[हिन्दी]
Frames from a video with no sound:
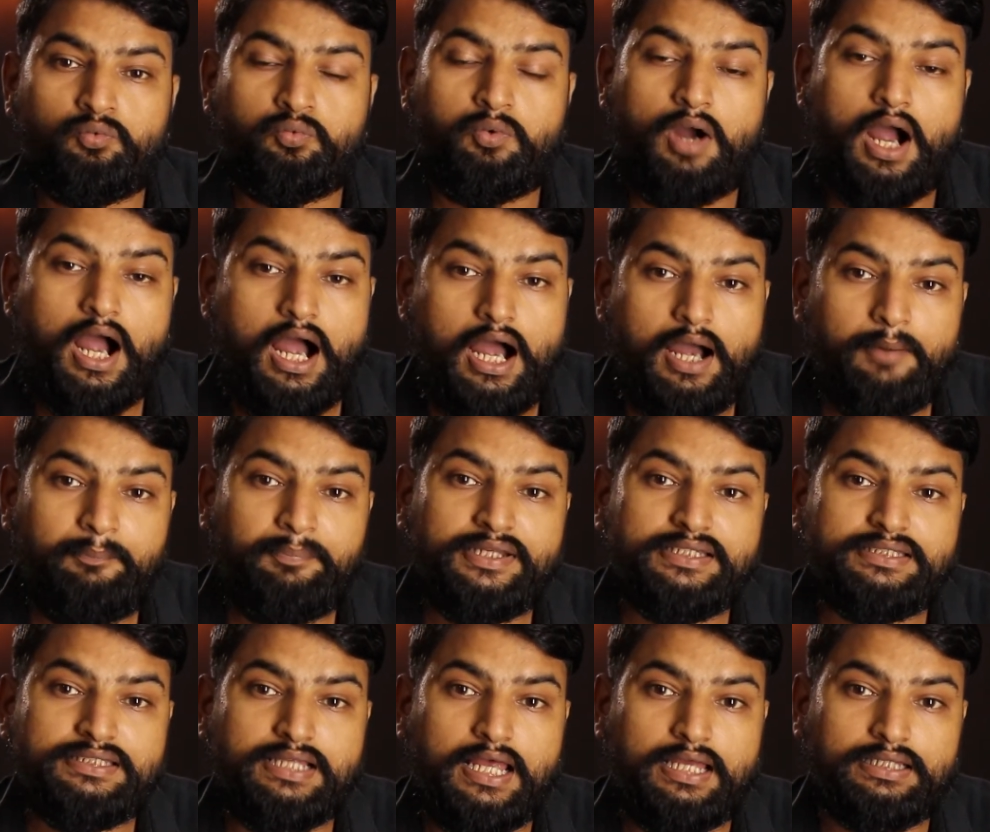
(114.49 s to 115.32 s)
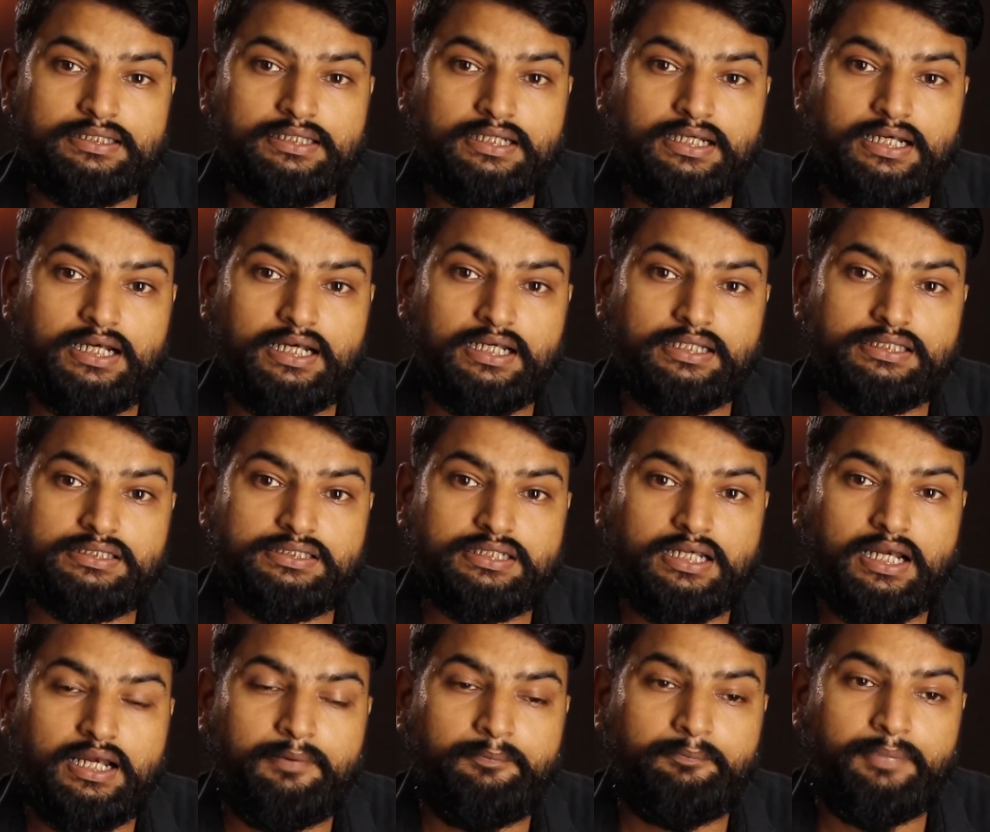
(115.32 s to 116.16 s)
वहां पे ज्यादा
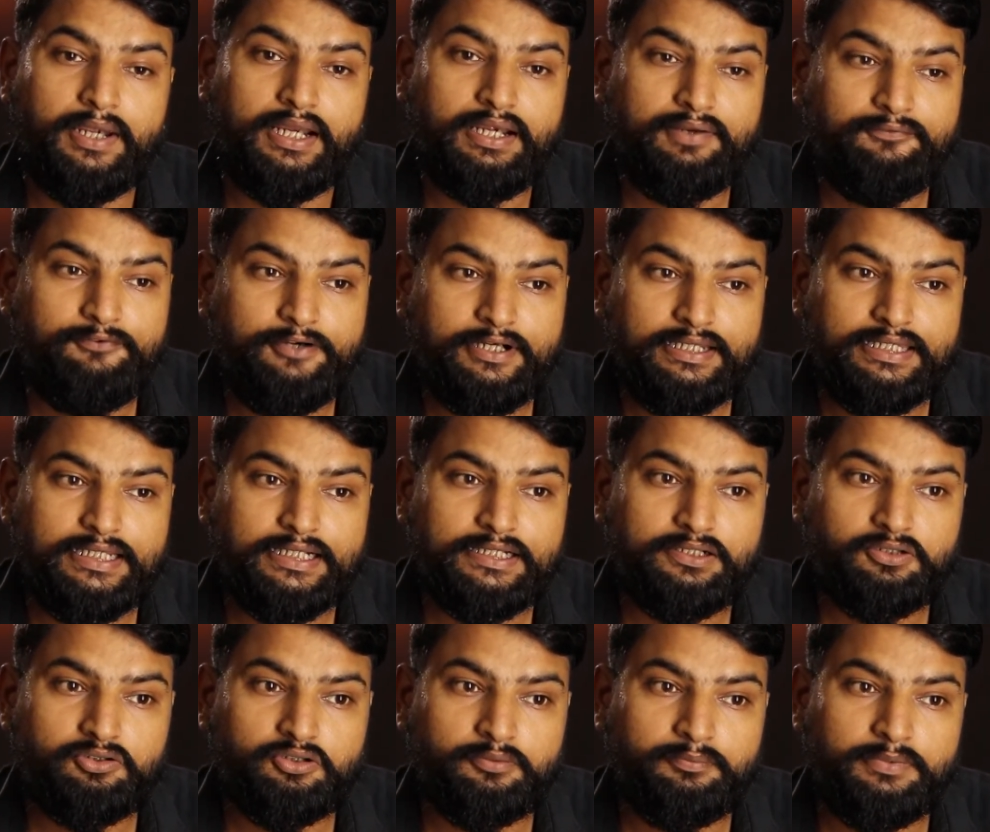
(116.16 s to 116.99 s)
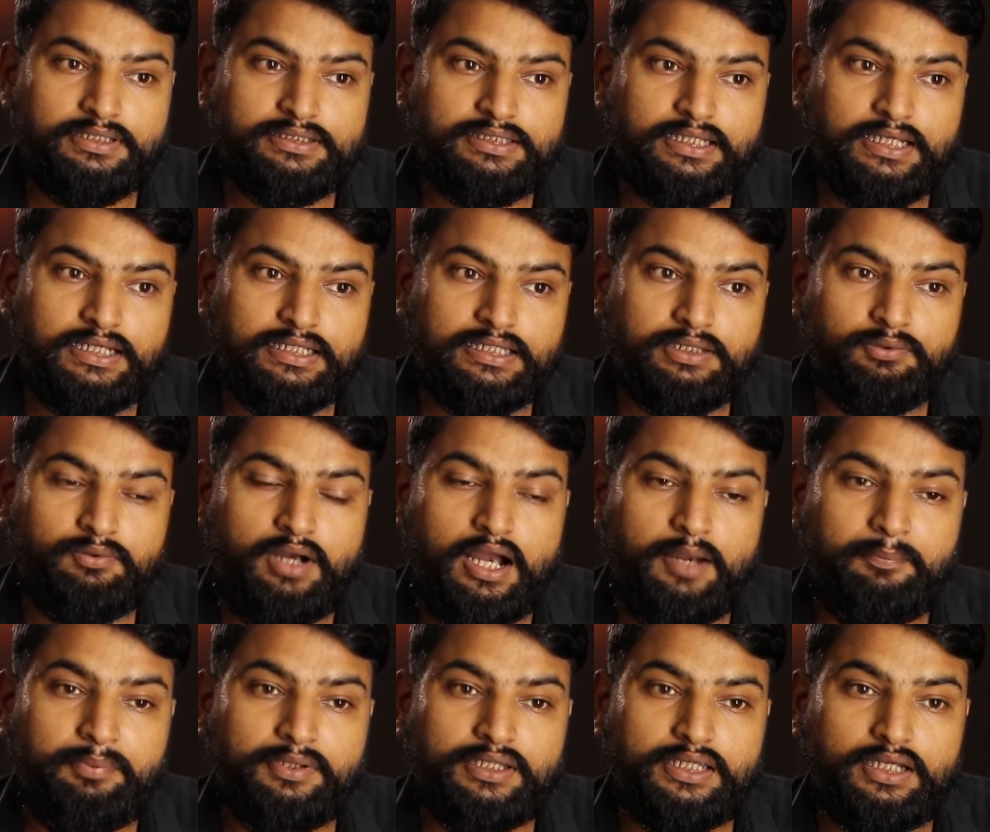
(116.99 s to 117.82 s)
अच्छा बेनिफिट देखने को मिलता है कि
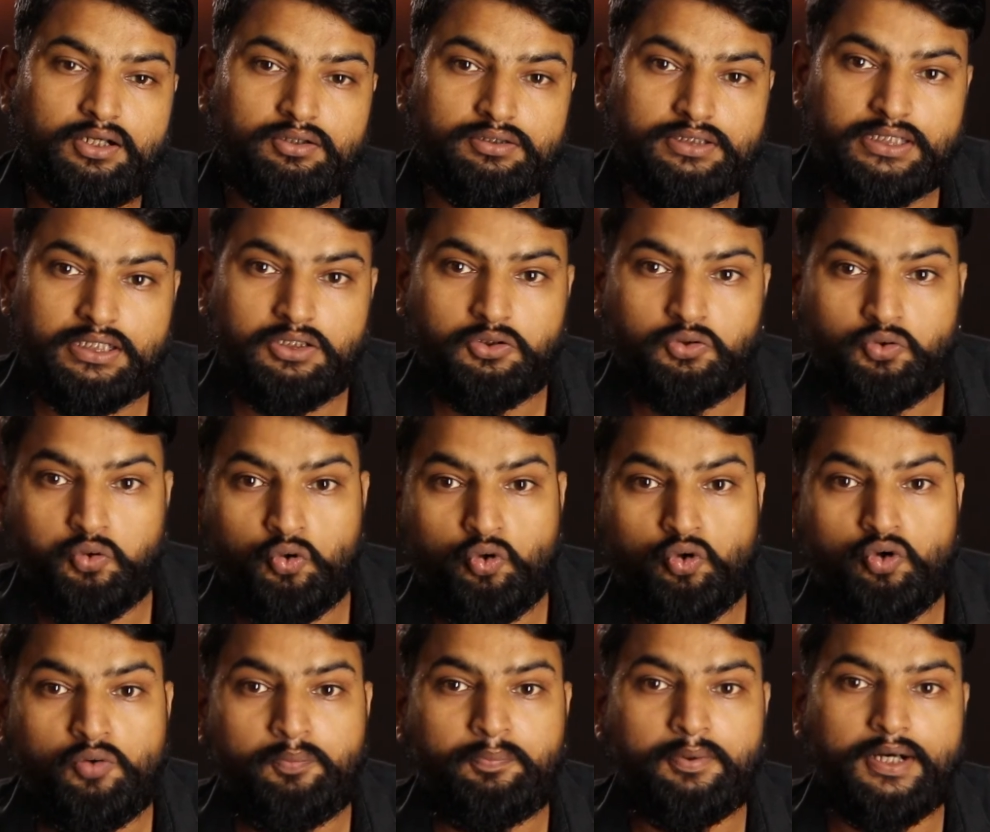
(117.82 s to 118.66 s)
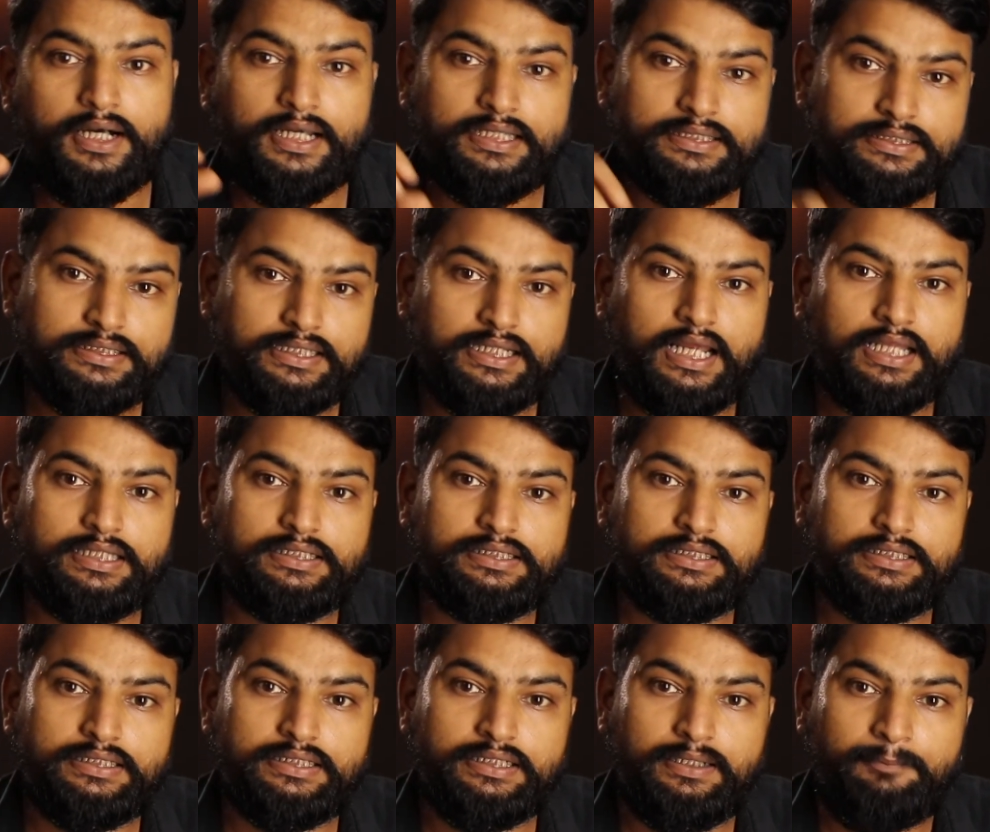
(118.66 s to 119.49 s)
वहां पे क्या होता है कि धूप अंदर
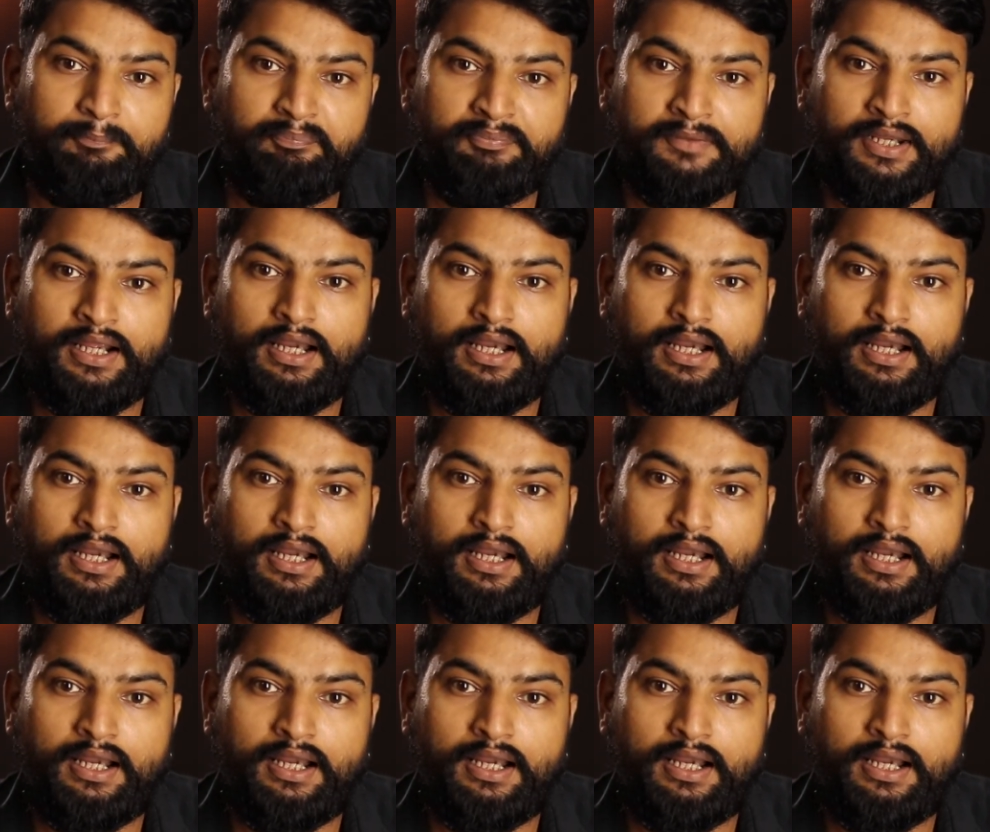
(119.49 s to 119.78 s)
आती है